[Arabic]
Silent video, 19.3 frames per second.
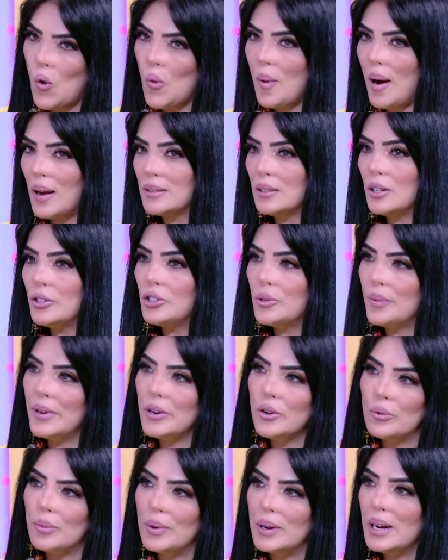وما حصلش
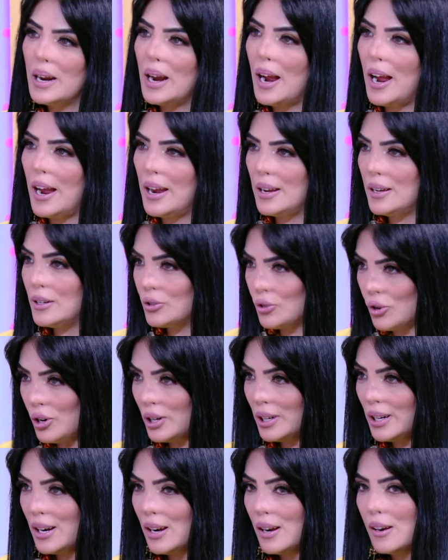بيني وبينها اي شغل
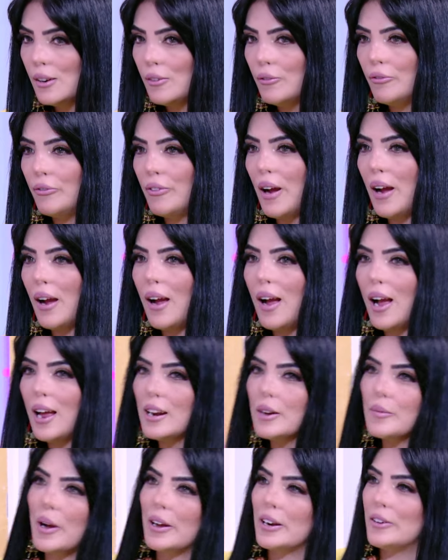
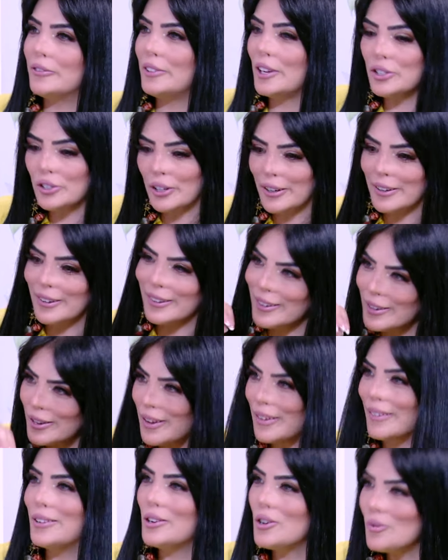فانا ما عرفتهاش غير
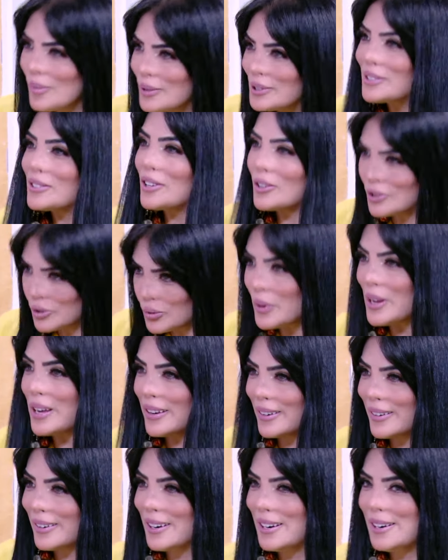يومس تصوير
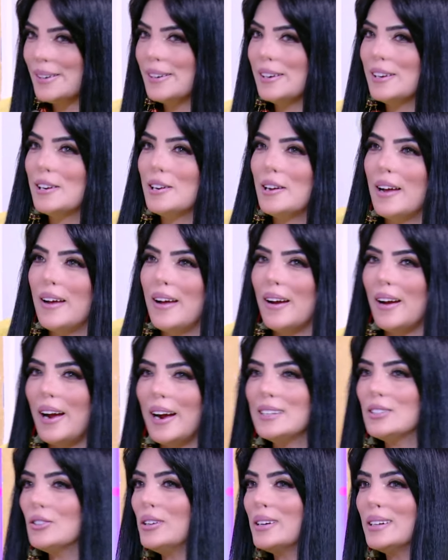آه
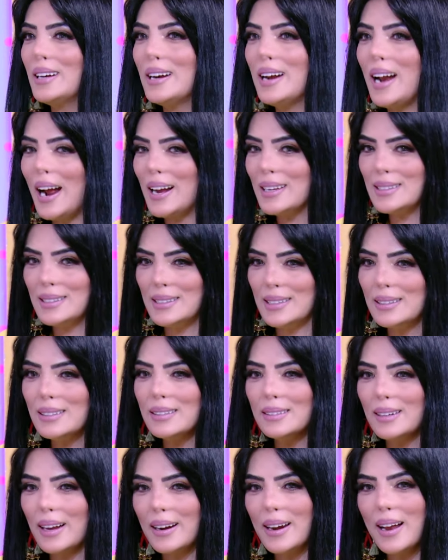عايزه اقول لك ان انا حسيت
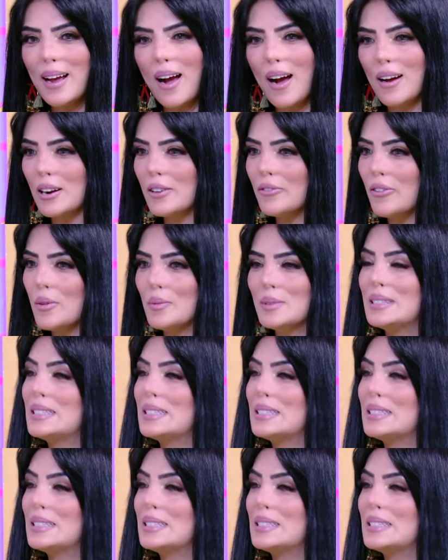ان انا اعرفها من